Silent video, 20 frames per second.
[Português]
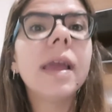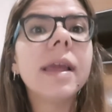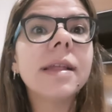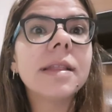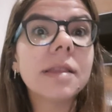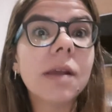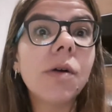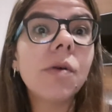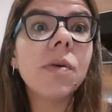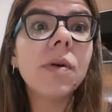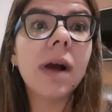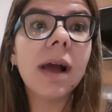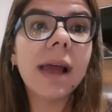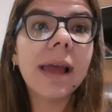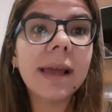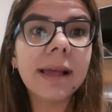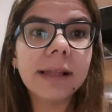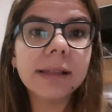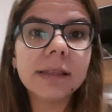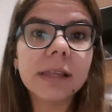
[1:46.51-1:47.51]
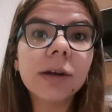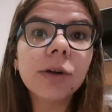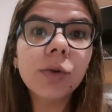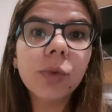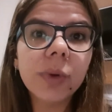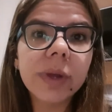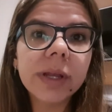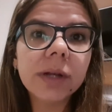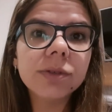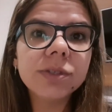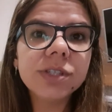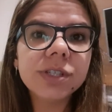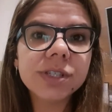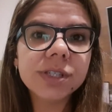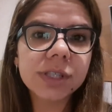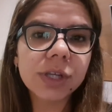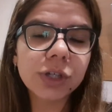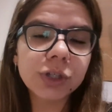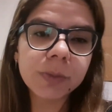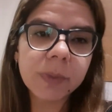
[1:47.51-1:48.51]
então é tranquilo de
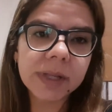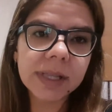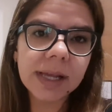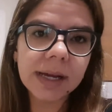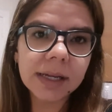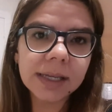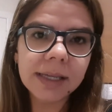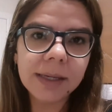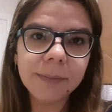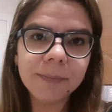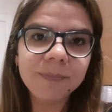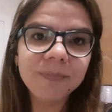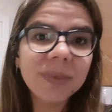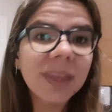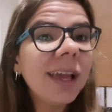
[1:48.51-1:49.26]
se hospedar aqui.